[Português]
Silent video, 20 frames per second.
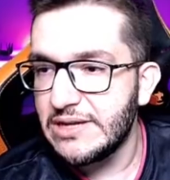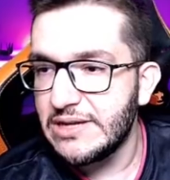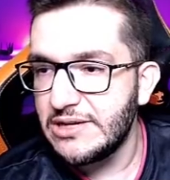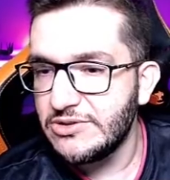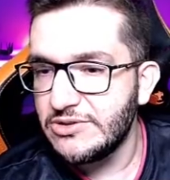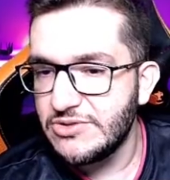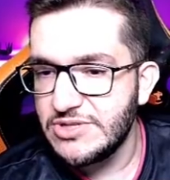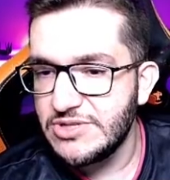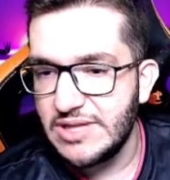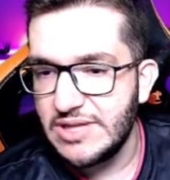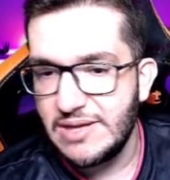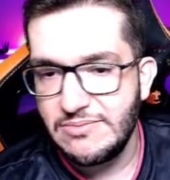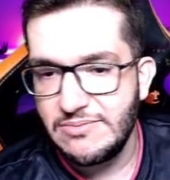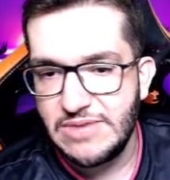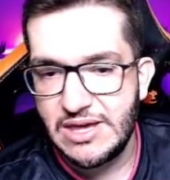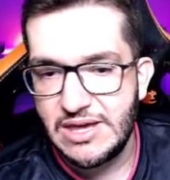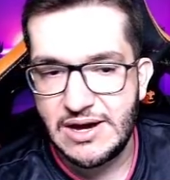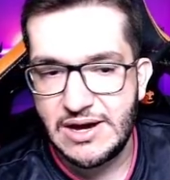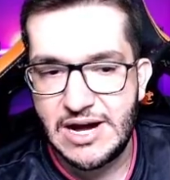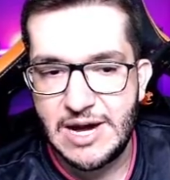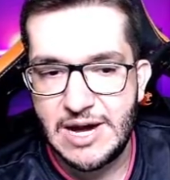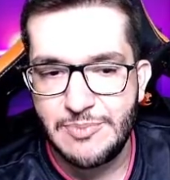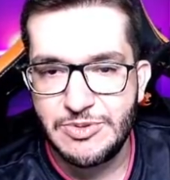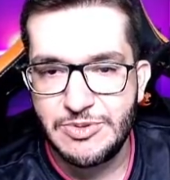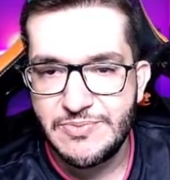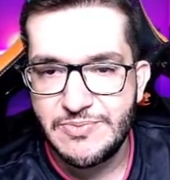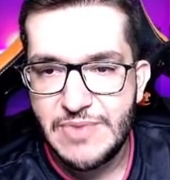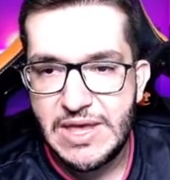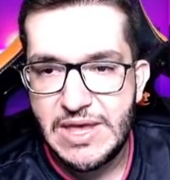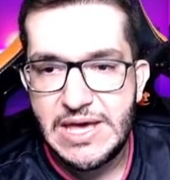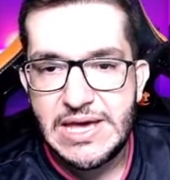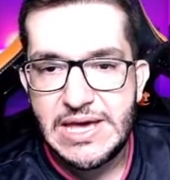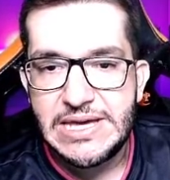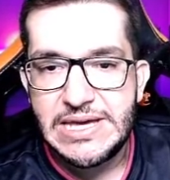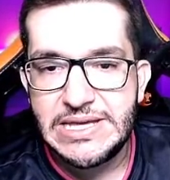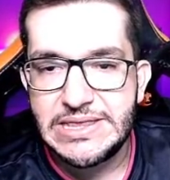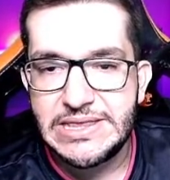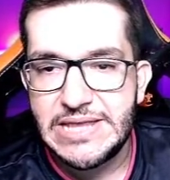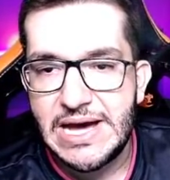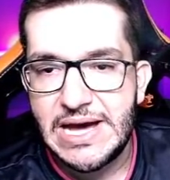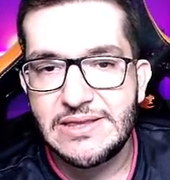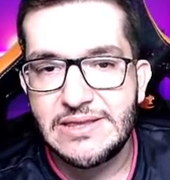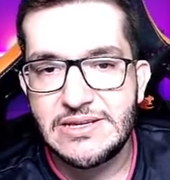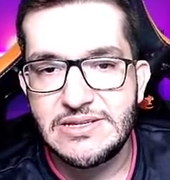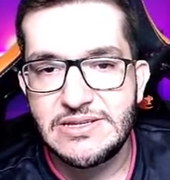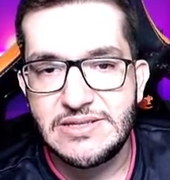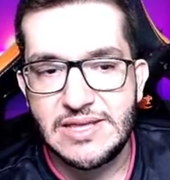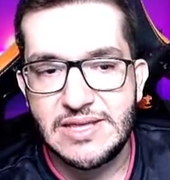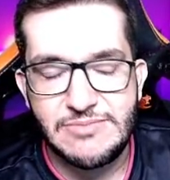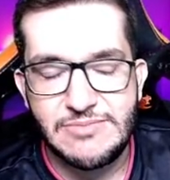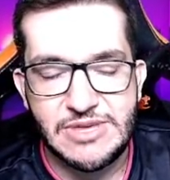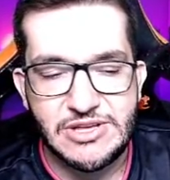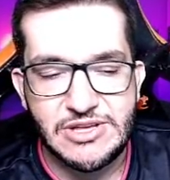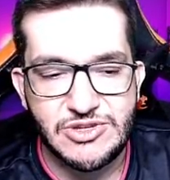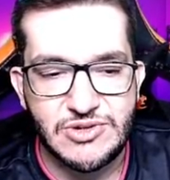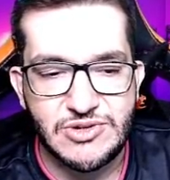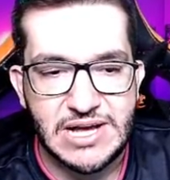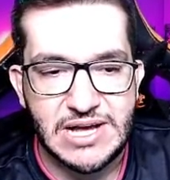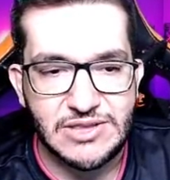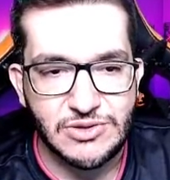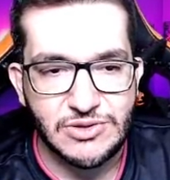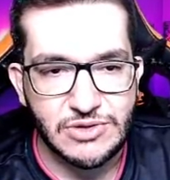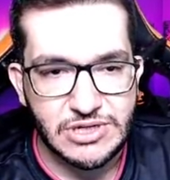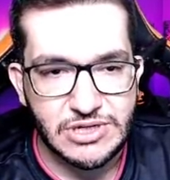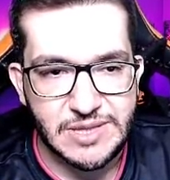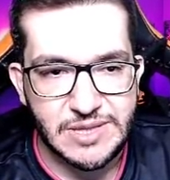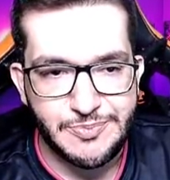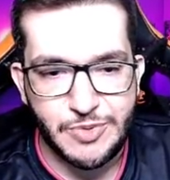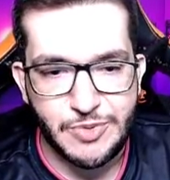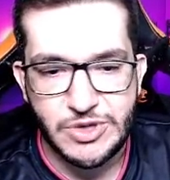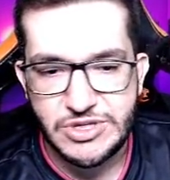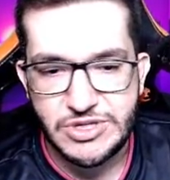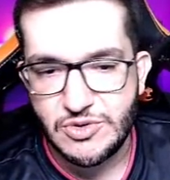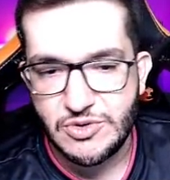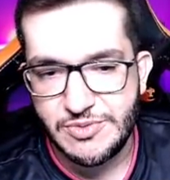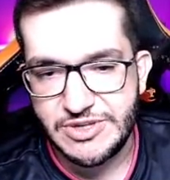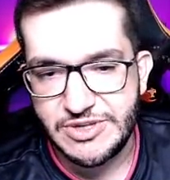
tanto de DME é rápido e nada de DME de jogador. E depois já